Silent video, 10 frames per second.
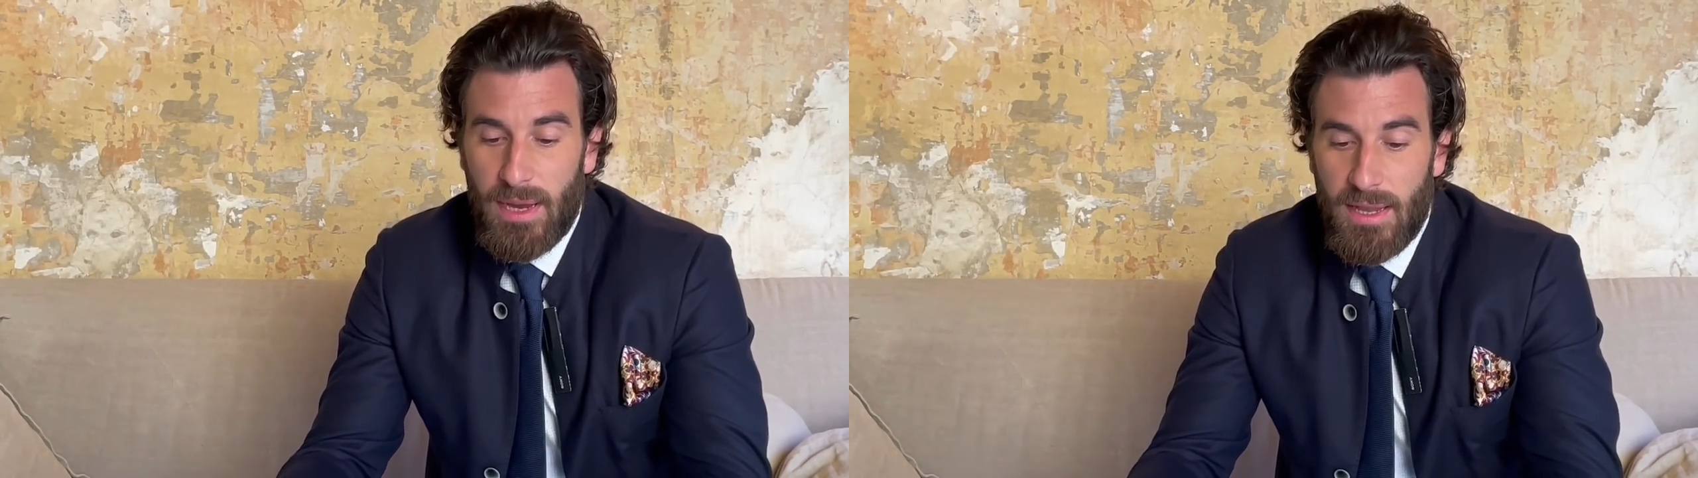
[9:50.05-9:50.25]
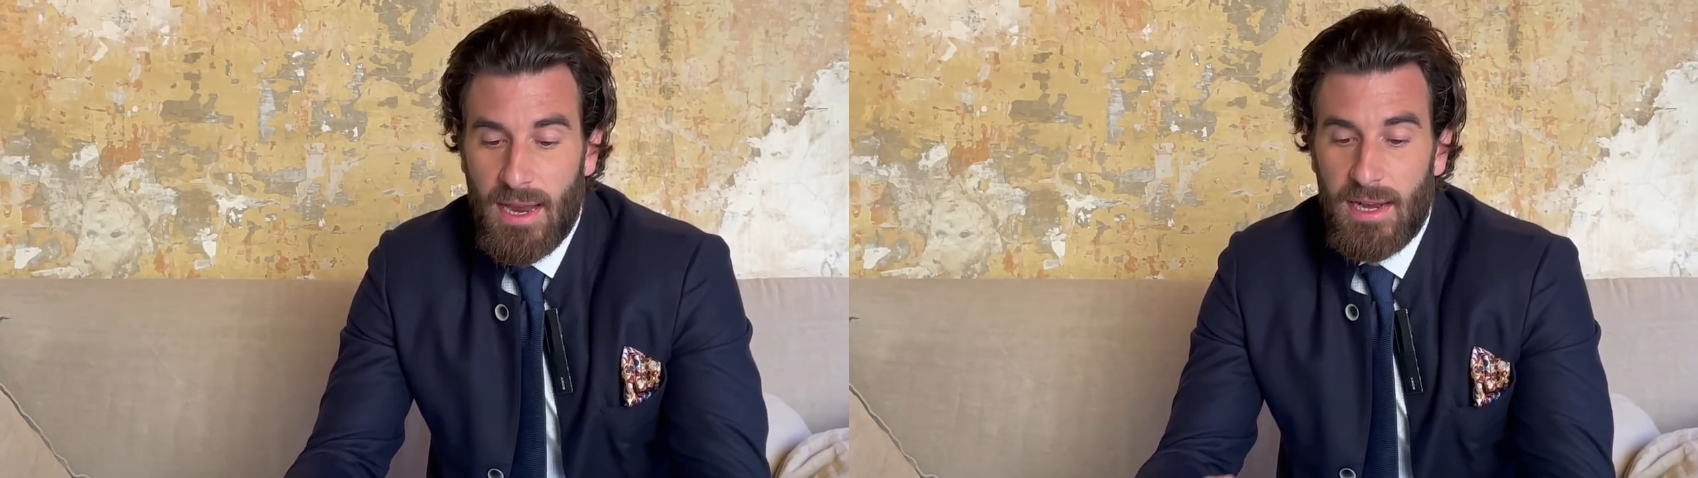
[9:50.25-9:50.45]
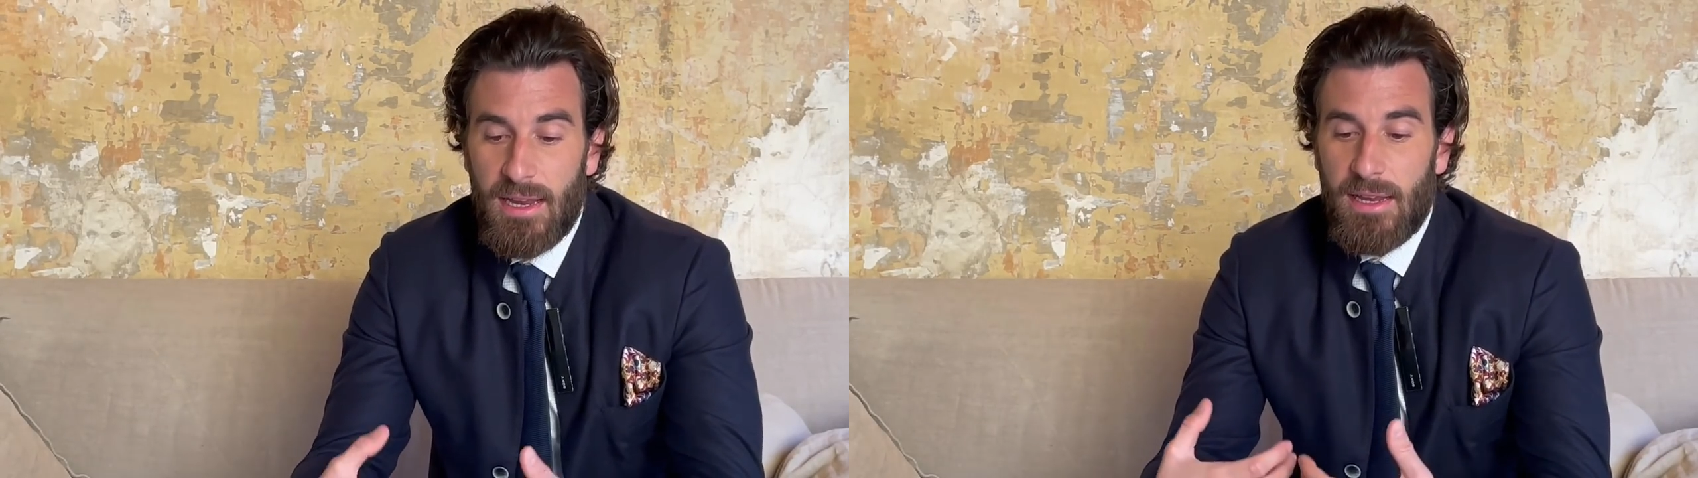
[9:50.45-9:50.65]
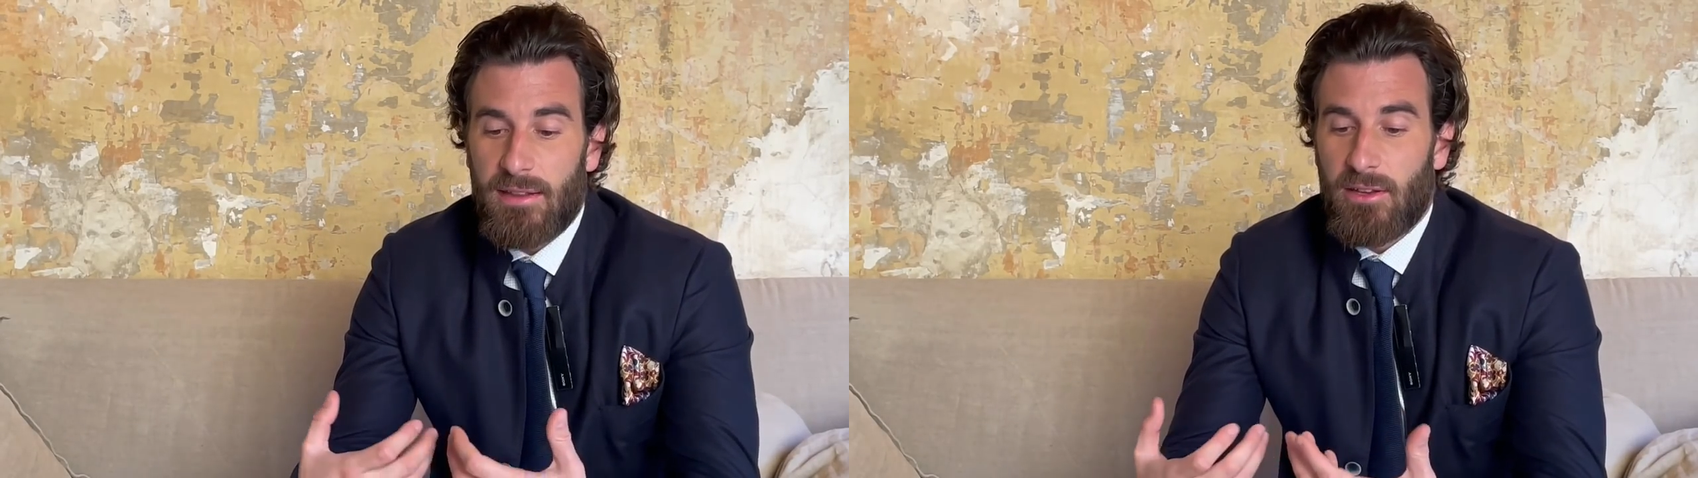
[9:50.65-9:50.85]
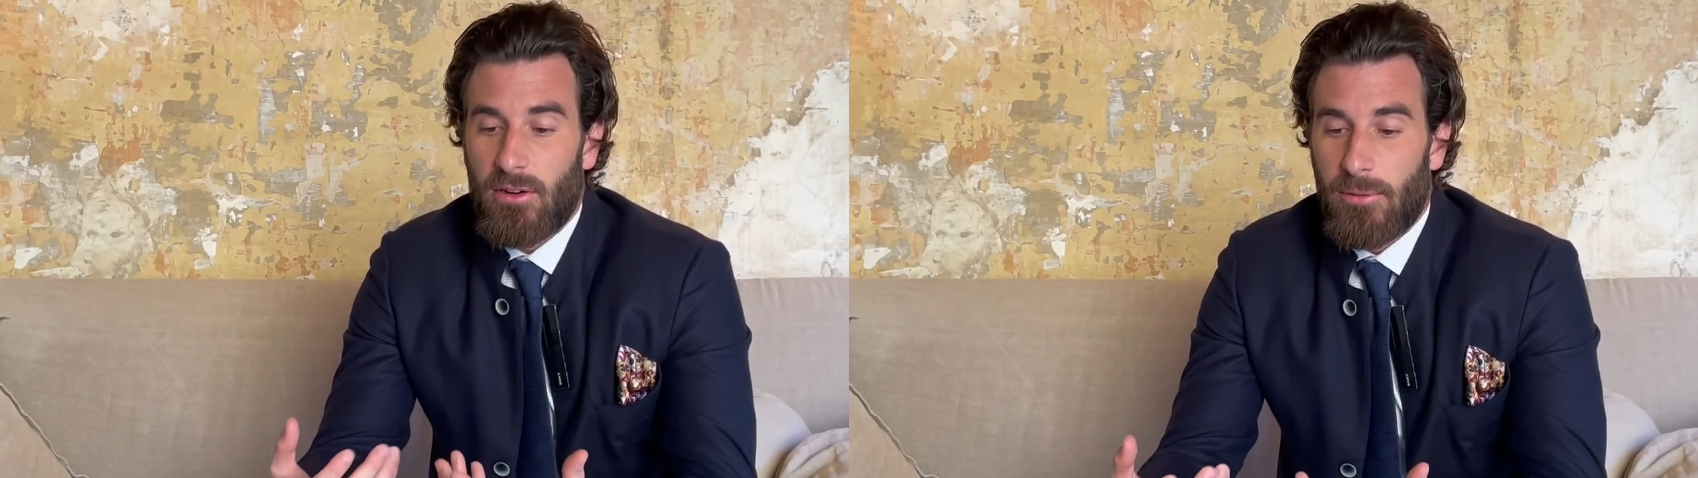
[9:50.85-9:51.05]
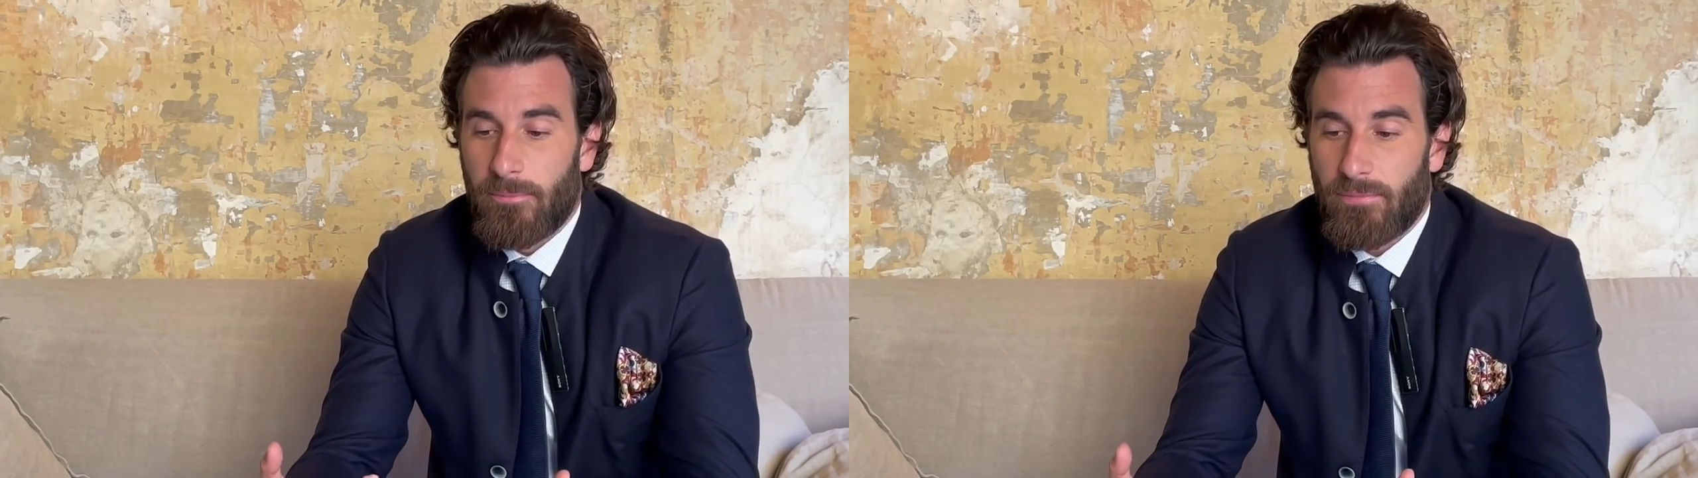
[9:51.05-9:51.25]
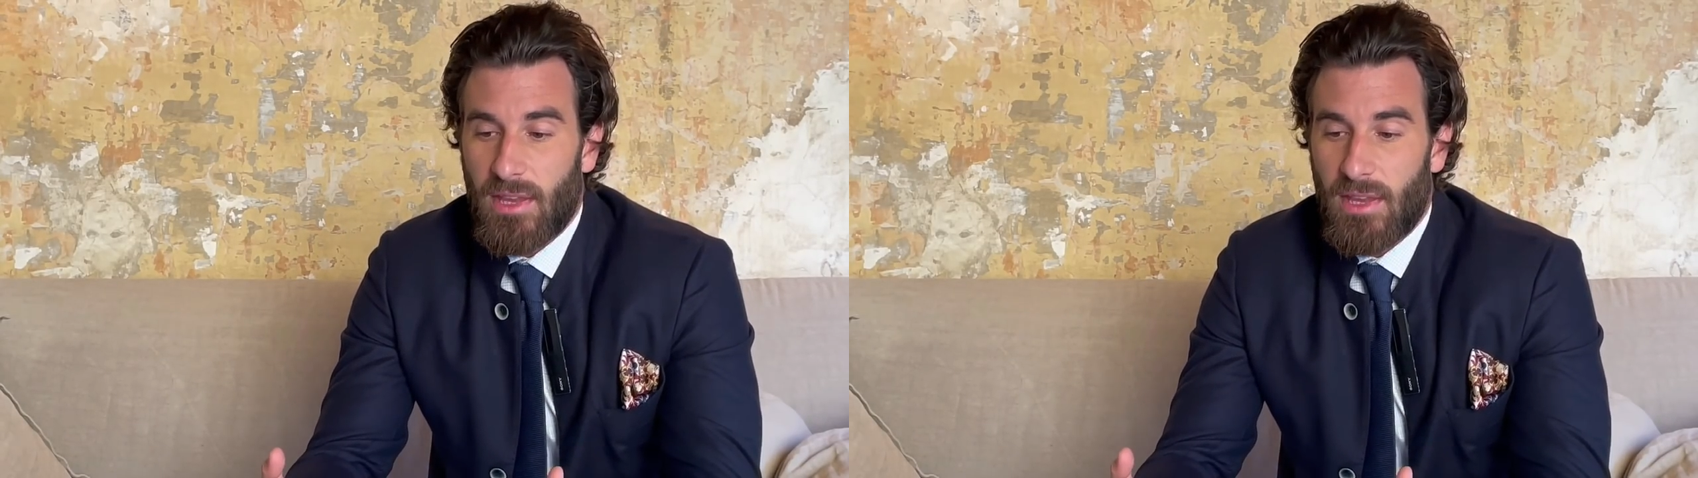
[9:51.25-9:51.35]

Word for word: Pen, elle, étant